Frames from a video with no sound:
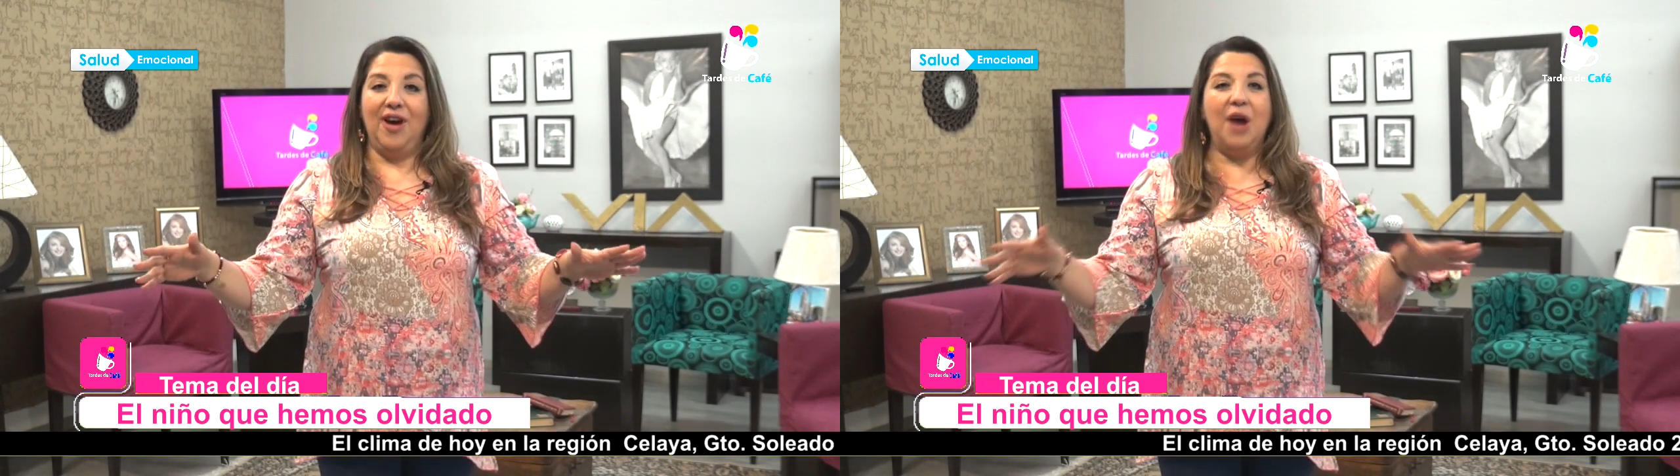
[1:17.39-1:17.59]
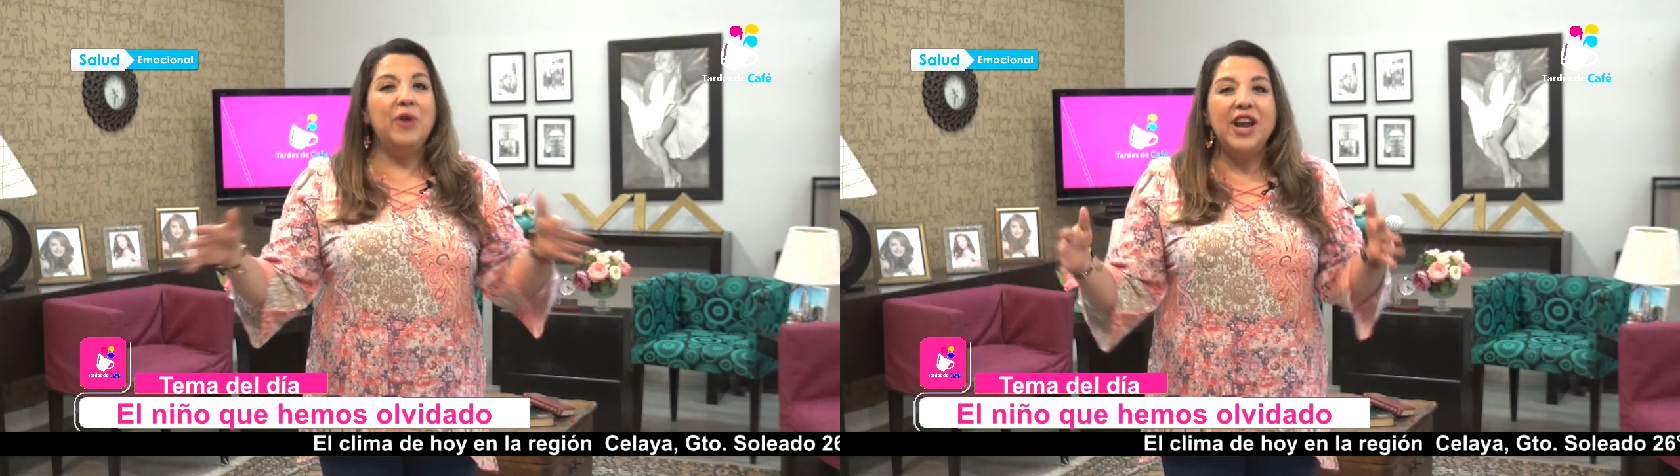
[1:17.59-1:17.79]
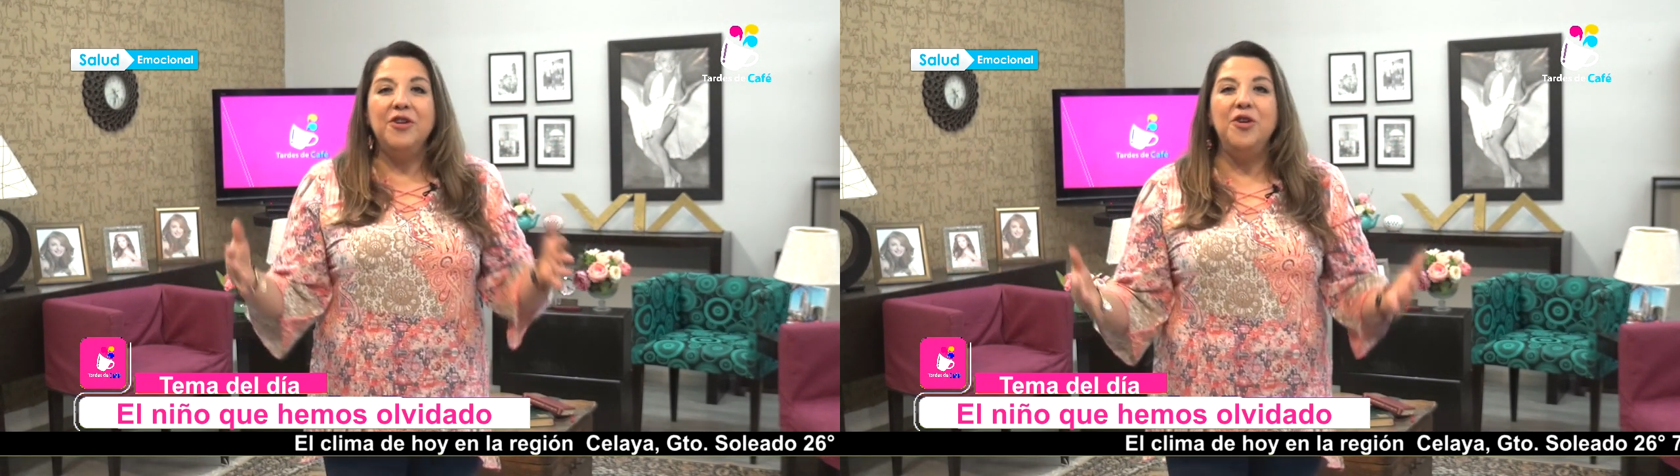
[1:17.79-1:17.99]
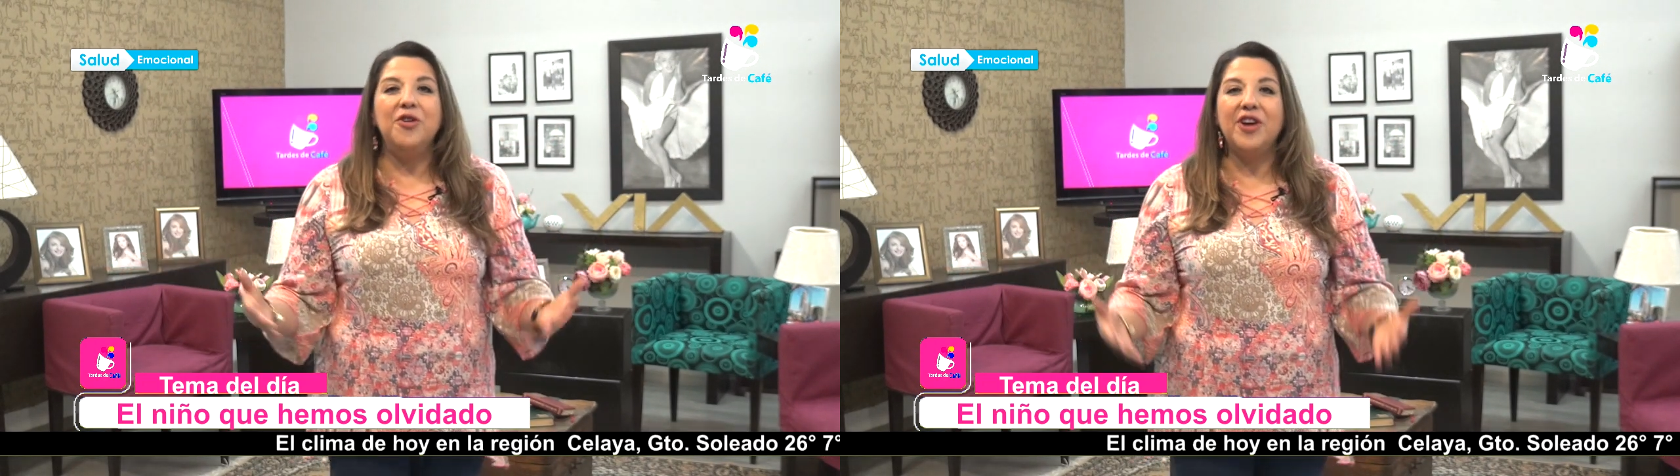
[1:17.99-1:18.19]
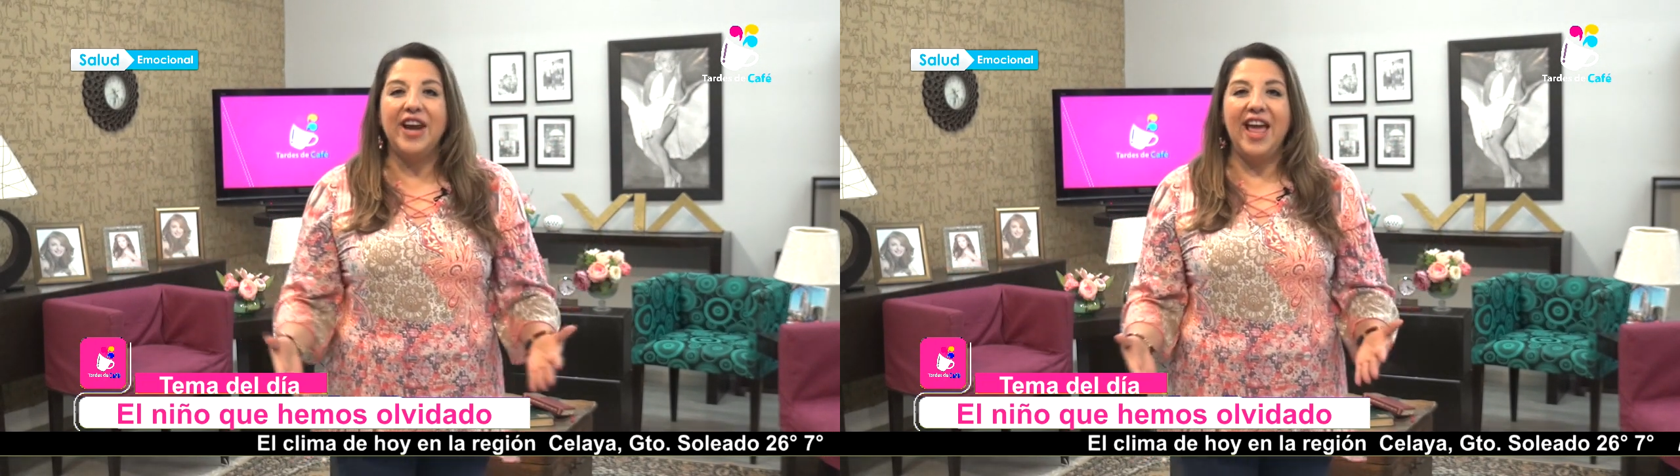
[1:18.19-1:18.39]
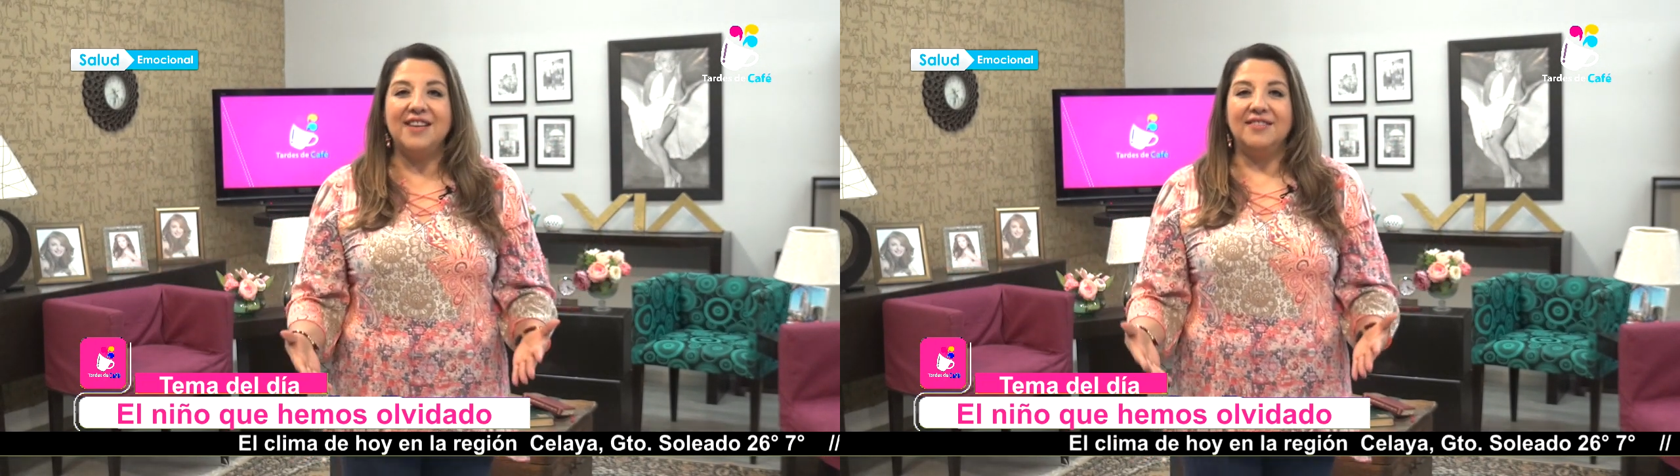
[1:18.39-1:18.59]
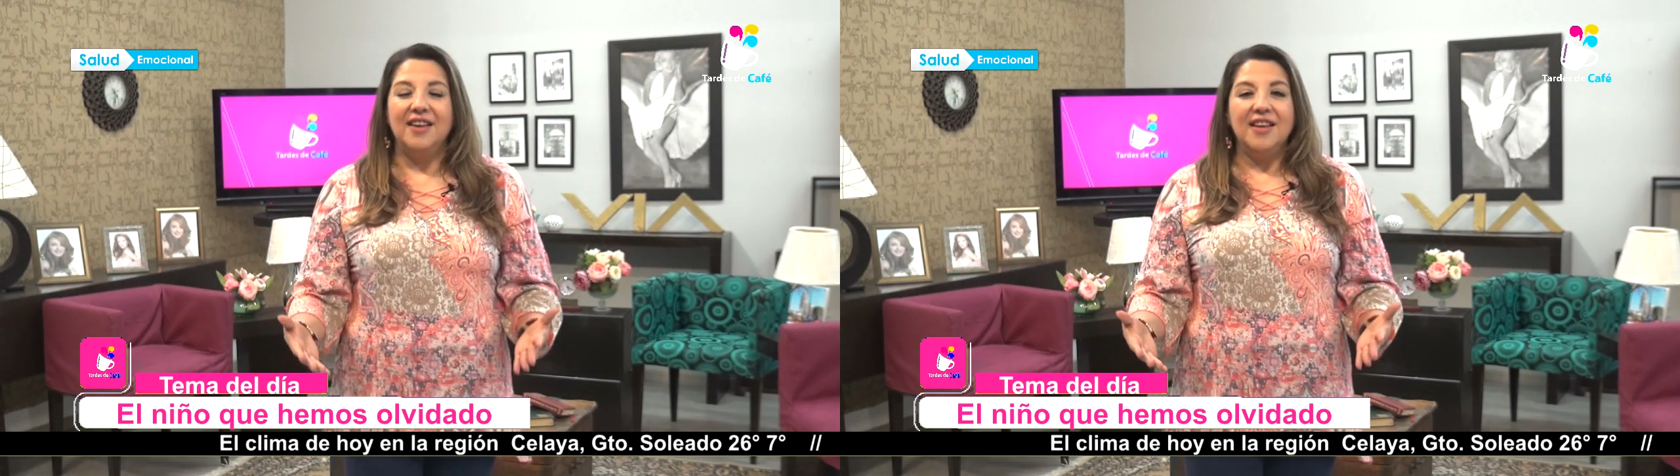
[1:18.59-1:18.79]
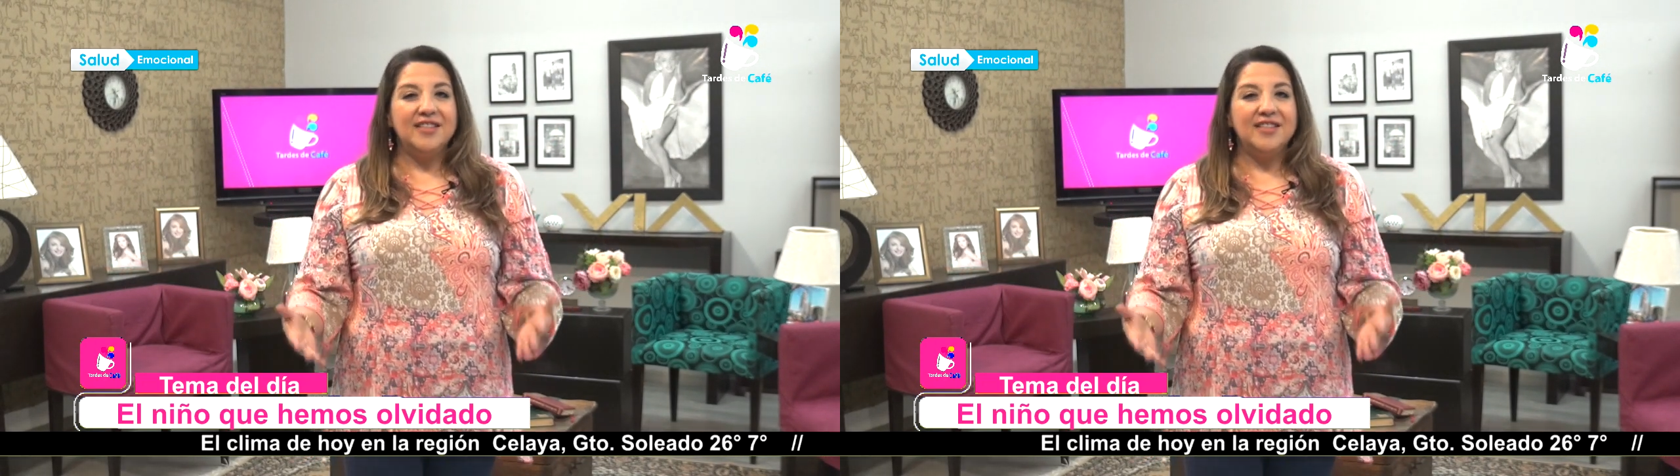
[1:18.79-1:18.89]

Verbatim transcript: aunque no lo creas,